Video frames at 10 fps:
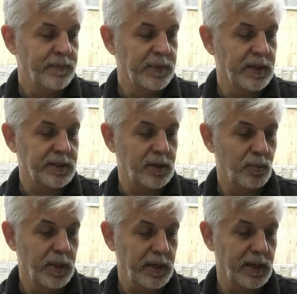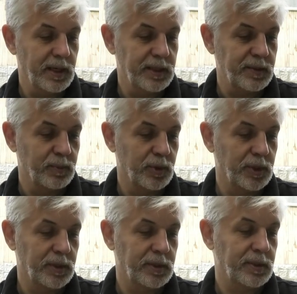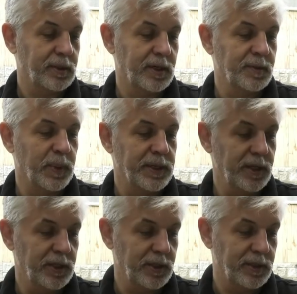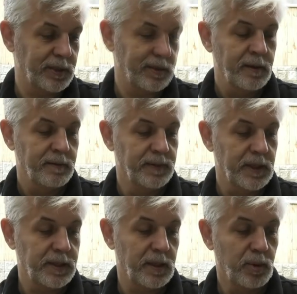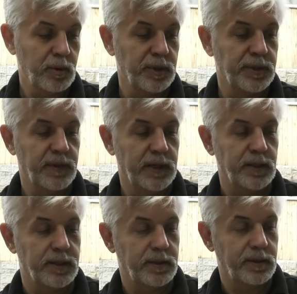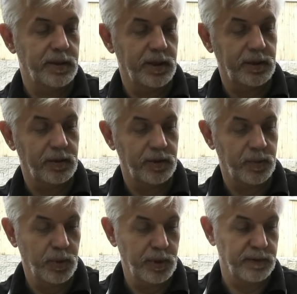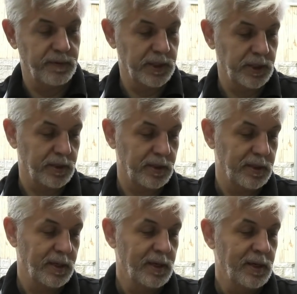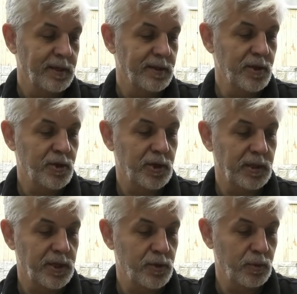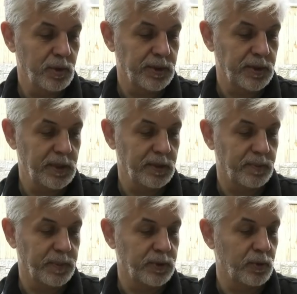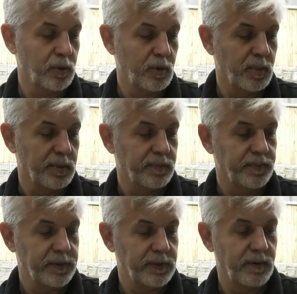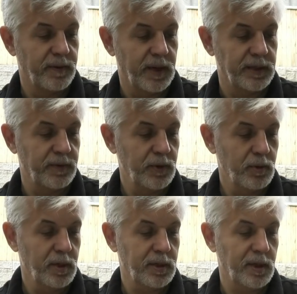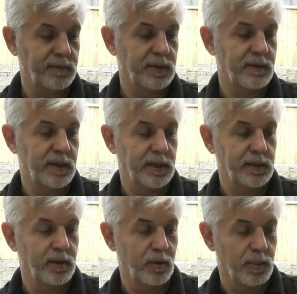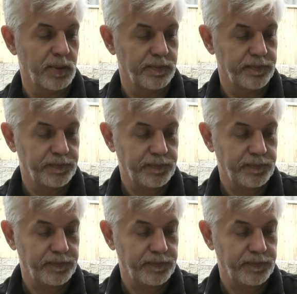Нас любая гадость может распотешить, в нас добро и святость тех, кто спорит, вешать. Нищая лачуга стынет под сугробом, завывает вьюга, как вдова над гробом.